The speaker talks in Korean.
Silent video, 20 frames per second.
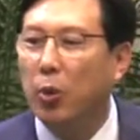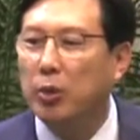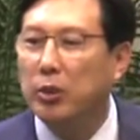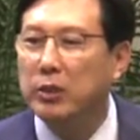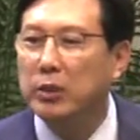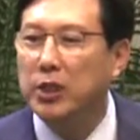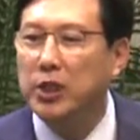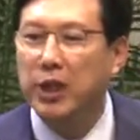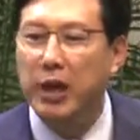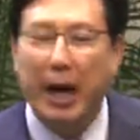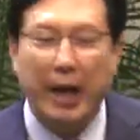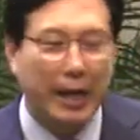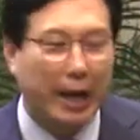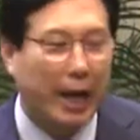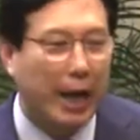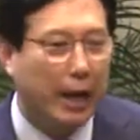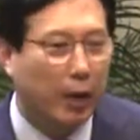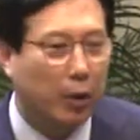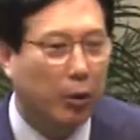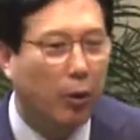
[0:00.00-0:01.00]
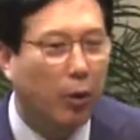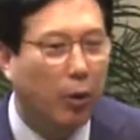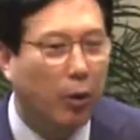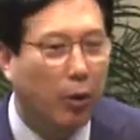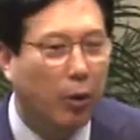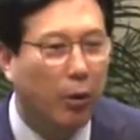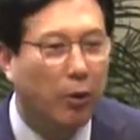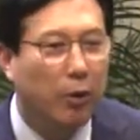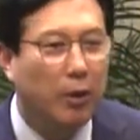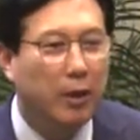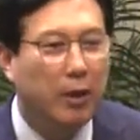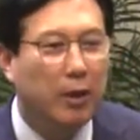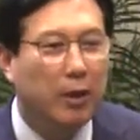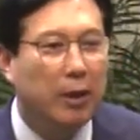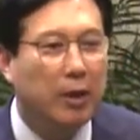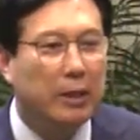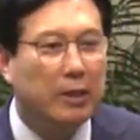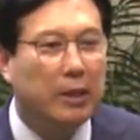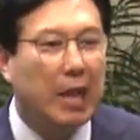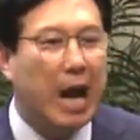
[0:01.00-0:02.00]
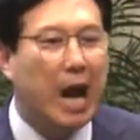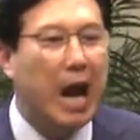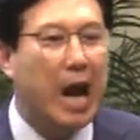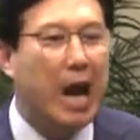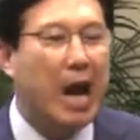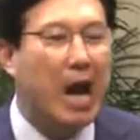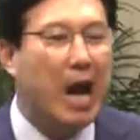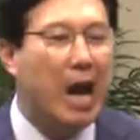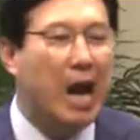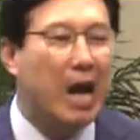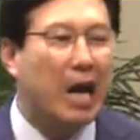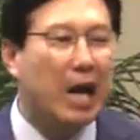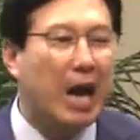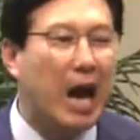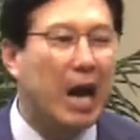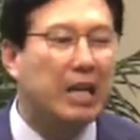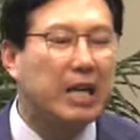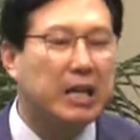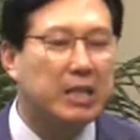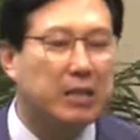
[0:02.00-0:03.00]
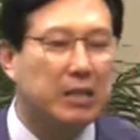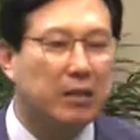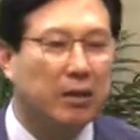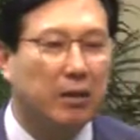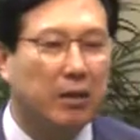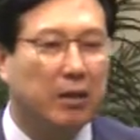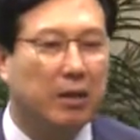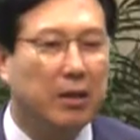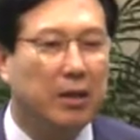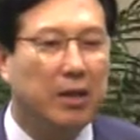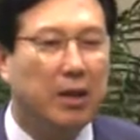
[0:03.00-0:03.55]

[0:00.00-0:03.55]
오는 형 하나가 있고 딱 알았어